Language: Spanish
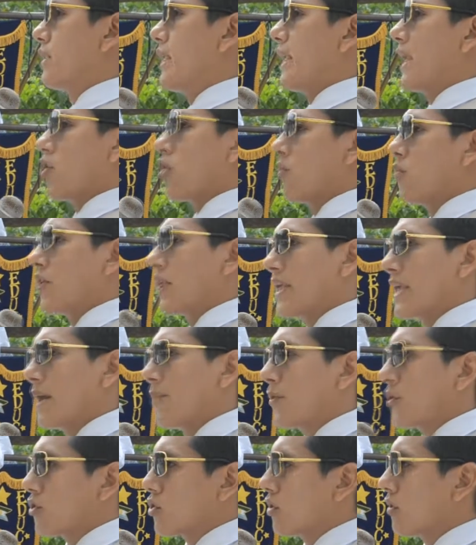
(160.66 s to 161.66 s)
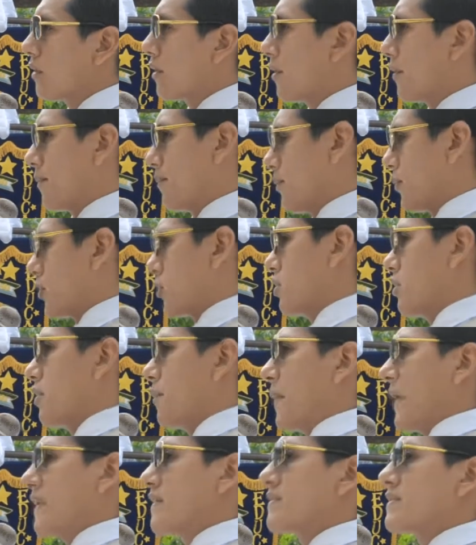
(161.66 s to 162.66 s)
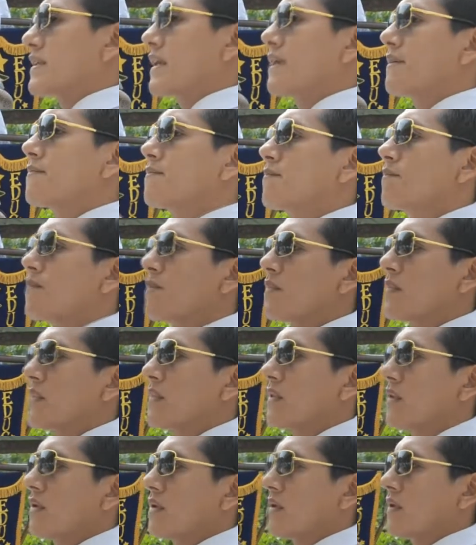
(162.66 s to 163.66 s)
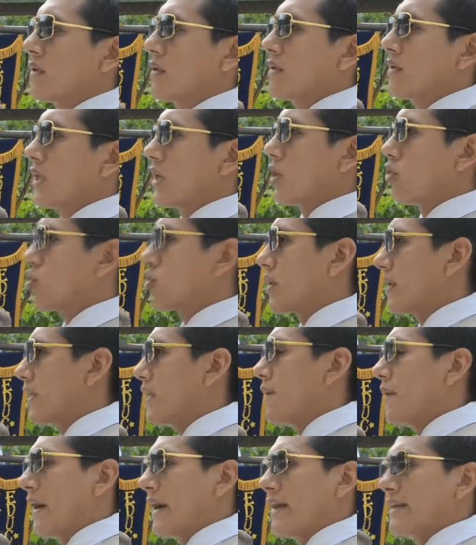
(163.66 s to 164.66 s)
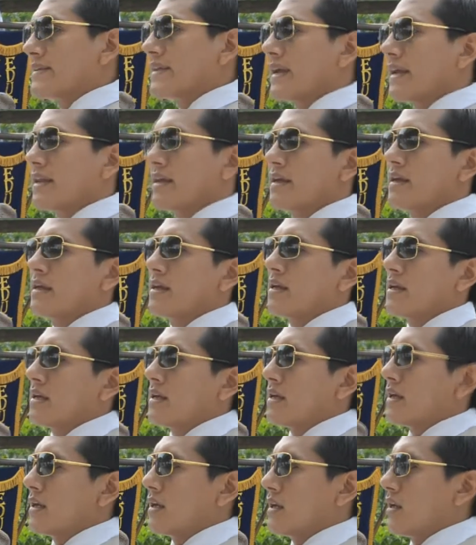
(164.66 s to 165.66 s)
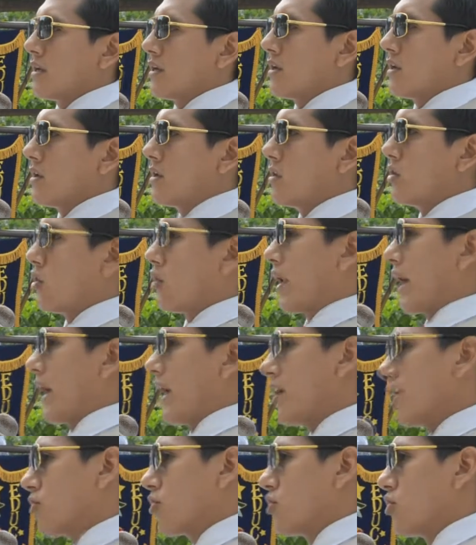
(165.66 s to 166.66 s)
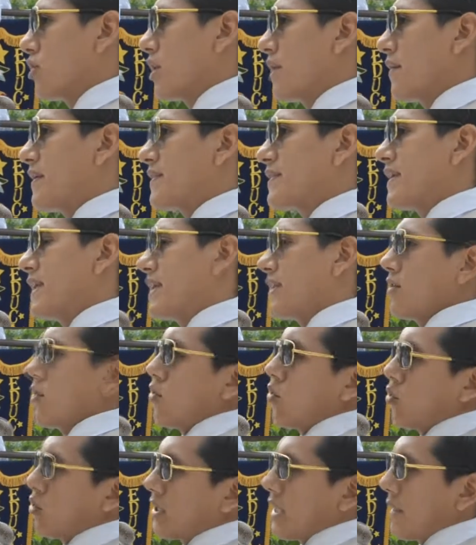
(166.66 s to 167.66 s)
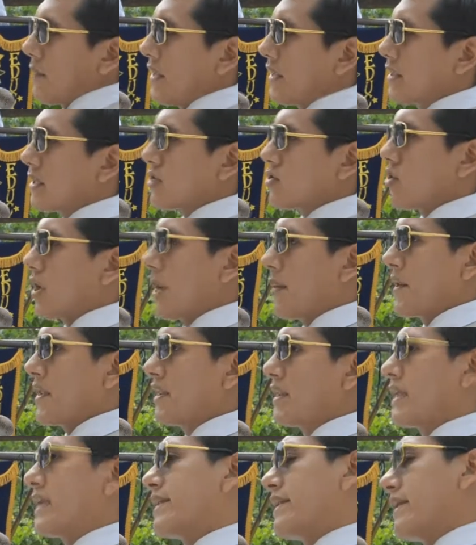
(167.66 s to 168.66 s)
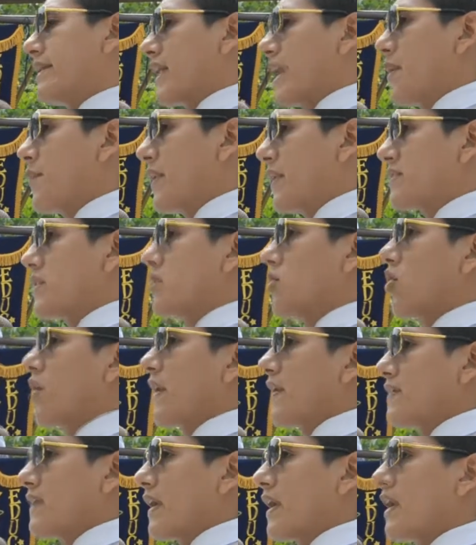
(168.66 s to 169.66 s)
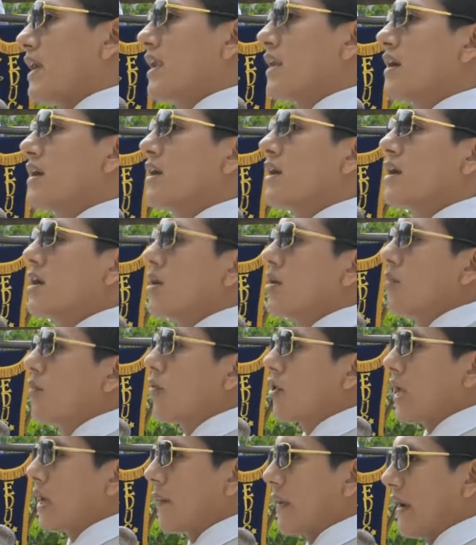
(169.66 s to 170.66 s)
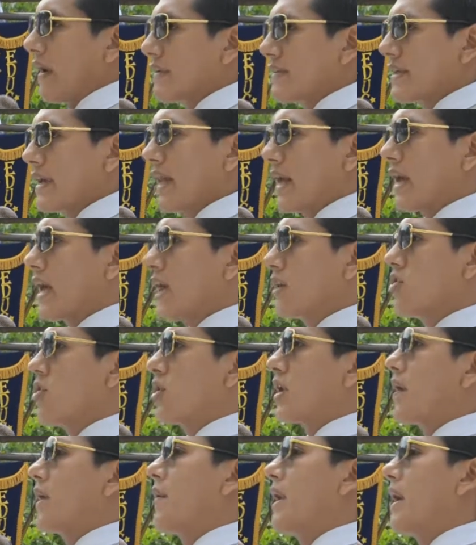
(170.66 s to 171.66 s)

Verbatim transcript: de la comunidad portolopense, de que ustedes van a ser lo que esto no debe ser justamente solamente esta etapa, sino que seguir, porque van a ser aquellos que